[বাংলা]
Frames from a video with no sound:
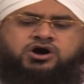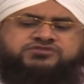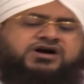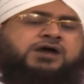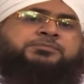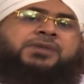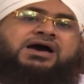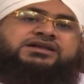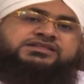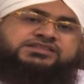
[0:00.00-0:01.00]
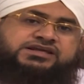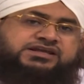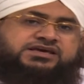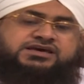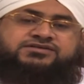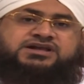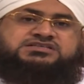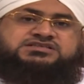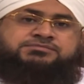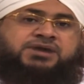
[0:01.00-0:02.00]
আর সেখানে পানি দেওয়ার
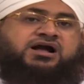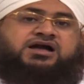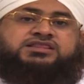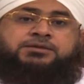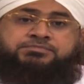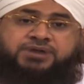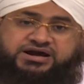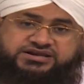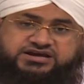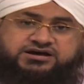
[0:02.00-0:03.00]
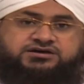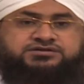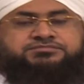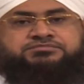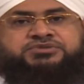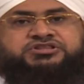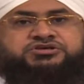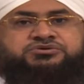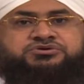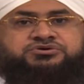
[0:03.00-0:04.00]
ব্যাপারে নিয়ম অনুসারে
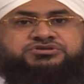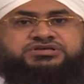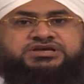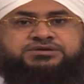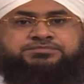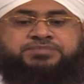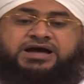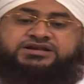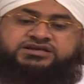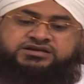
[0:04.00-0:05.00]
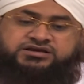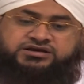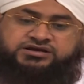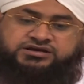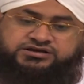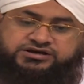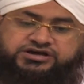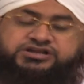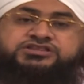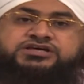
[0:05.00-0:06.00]
শর্ত থাকত পানি
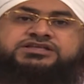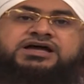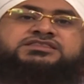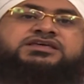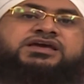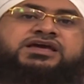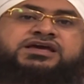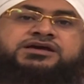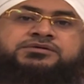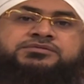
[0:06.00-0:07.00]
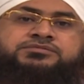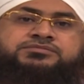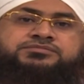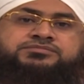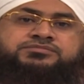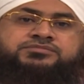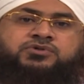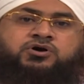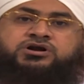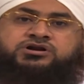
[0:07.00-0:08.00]
ক্রয় করা হতো
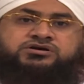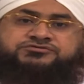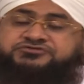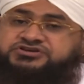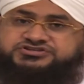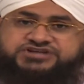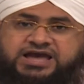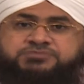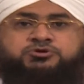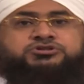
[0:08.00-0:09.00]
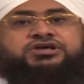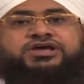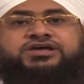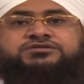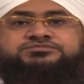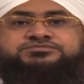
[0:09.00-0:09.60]
আর ফিক্সড টাইম হতো